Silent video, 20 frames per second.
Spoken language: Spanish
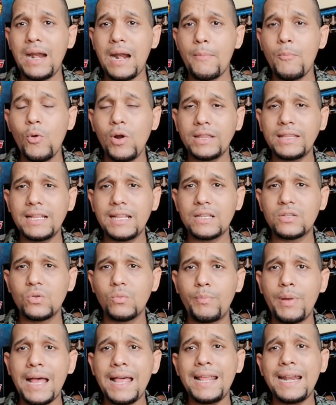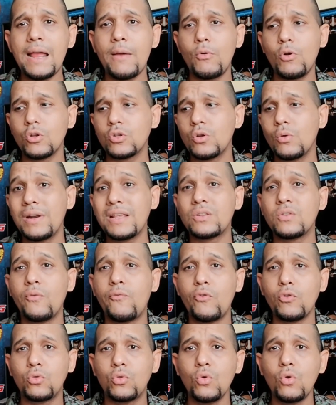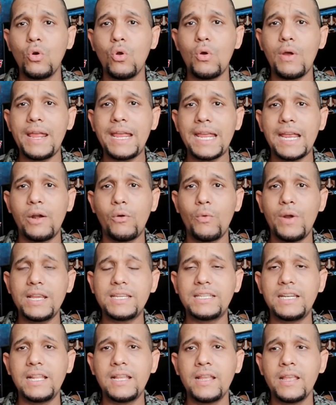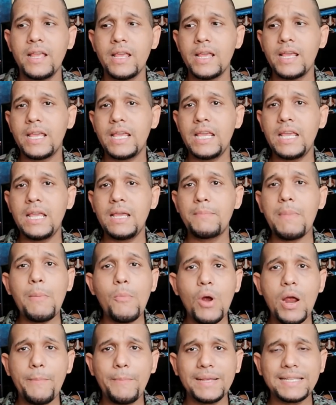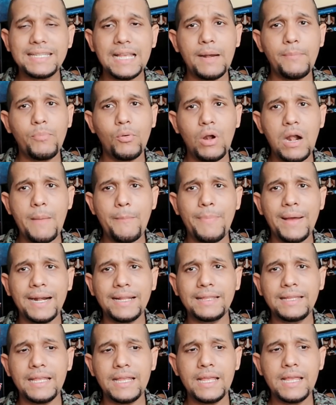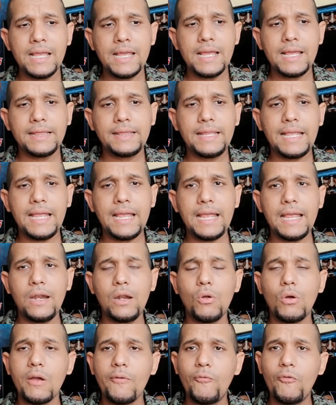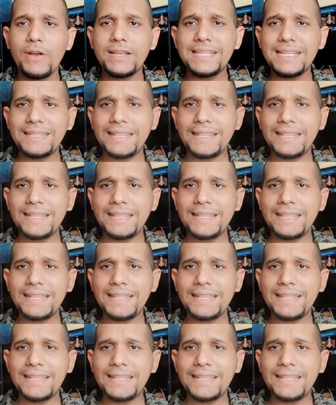la muerte de su padre, habló sobre su futuro en el wrestling. Y vamos a empezar por la parte de lo que fue ese